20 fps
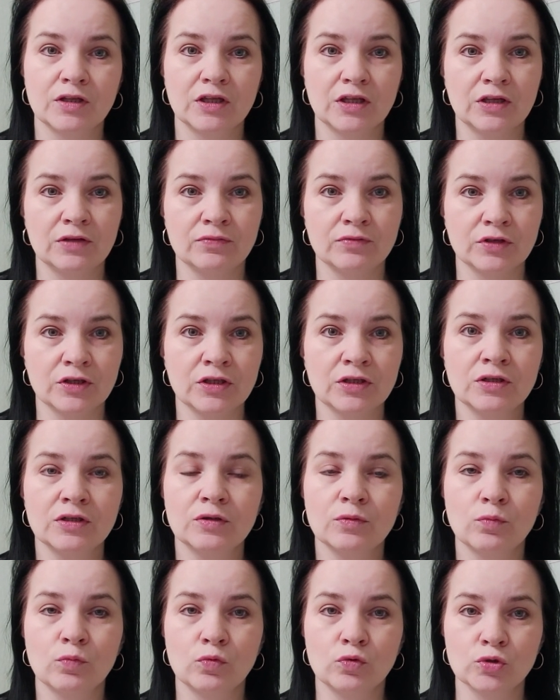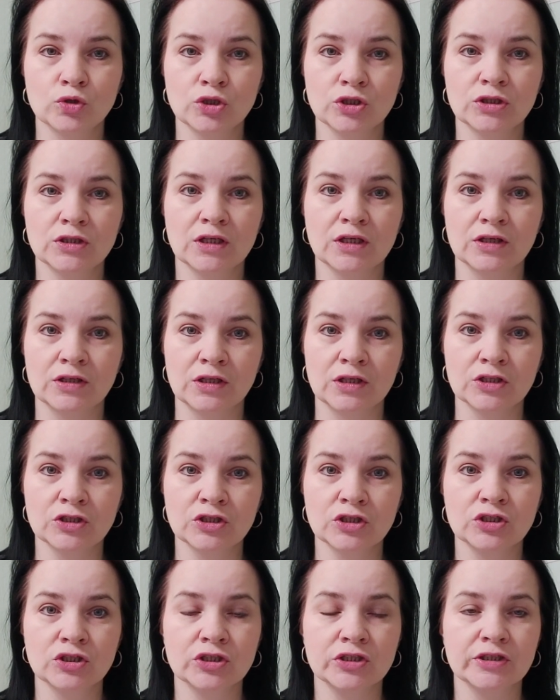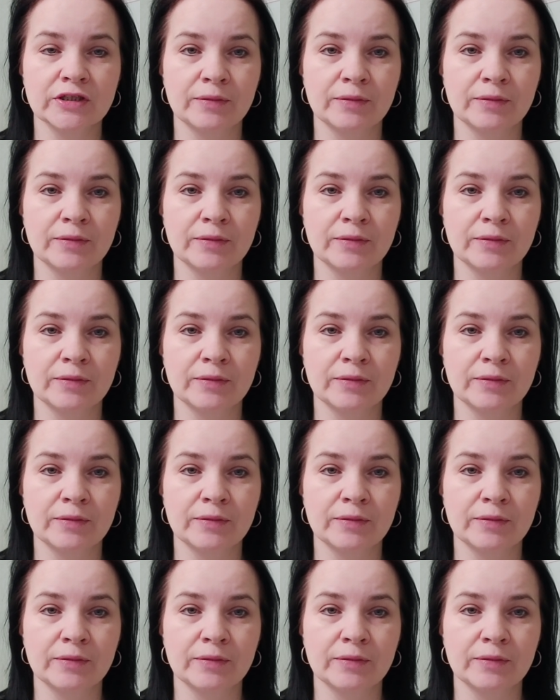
И вы можете, конечно же,